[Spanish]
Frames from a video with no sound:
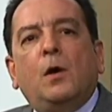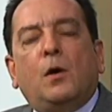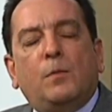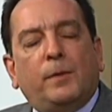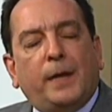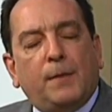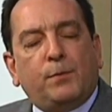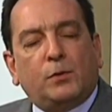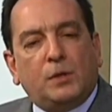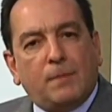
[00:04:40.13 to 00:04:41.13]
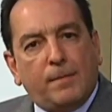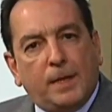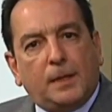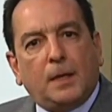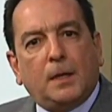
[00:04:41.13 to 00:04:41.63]
Como verán
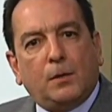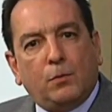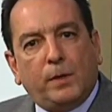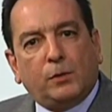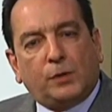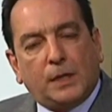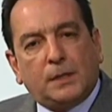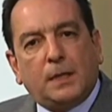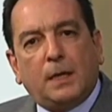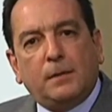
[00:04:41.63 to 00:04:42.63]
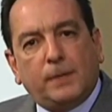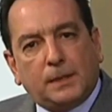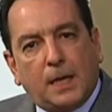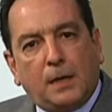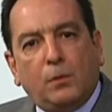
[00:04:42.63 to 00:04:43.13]
próximamente en el número 13 de
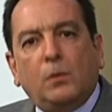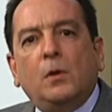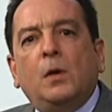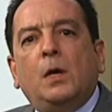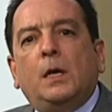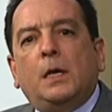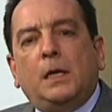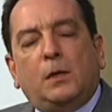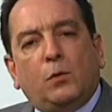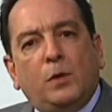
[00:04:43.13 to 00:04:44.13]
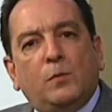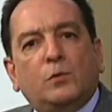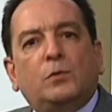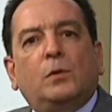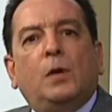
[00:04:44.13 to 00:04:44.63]
aniversario,
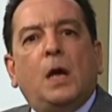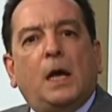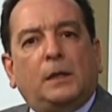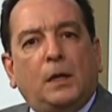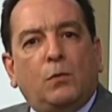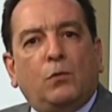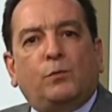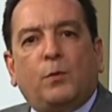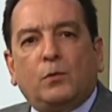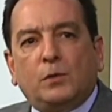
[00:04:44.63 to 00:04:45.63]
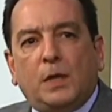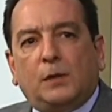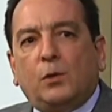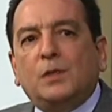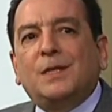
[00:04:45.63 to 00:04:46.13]
incluimos artículos por los
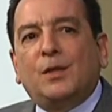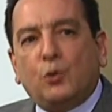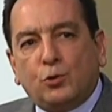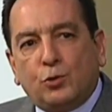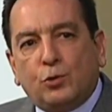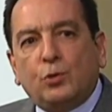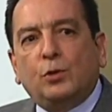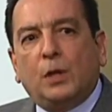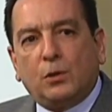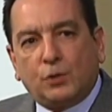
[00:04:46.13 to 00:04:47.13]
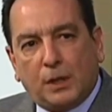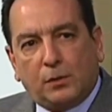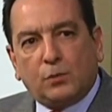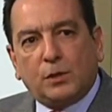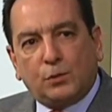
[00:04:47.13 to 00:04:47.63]
directores de dos de los
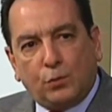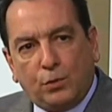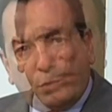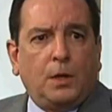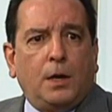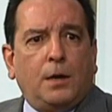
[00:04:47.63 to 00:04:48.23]
centros de estudios,